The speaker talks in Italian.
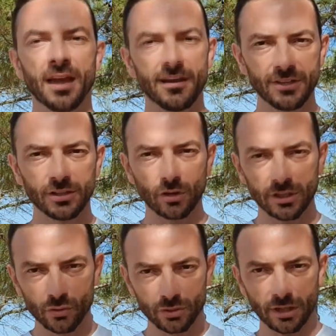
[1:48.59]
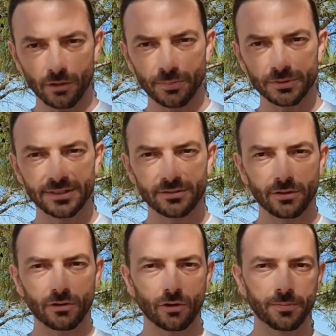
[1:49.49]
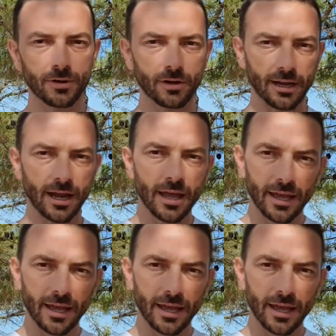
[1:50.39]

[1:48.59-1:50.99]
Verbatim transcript: avendo la giusta composizione corporea